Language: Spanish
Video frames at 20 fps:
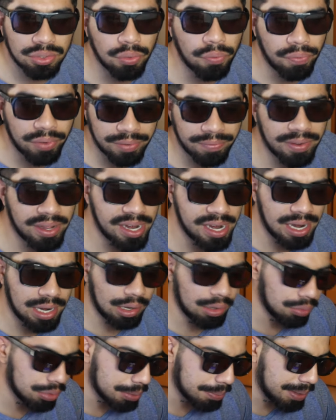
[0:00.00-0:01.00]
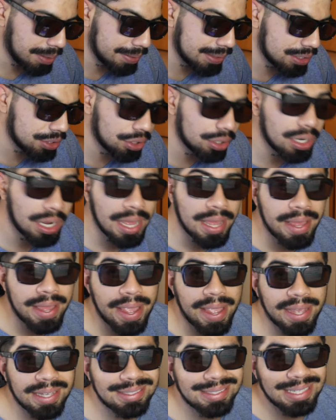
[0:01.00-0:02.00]
tu Free Fire en la última versión
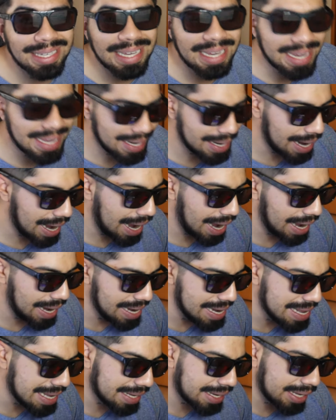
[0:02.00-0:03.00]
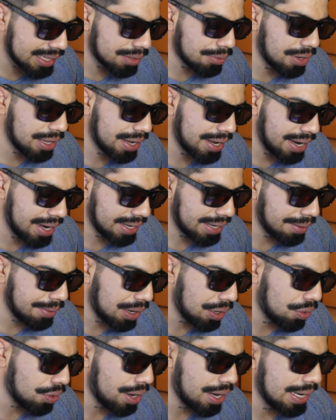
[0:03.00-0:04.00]
es ir al link que te voy a dejar aquí
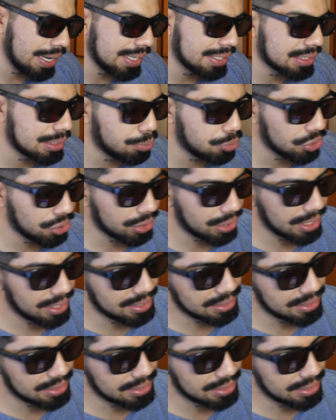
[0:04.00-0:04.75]
abajo en la descripción que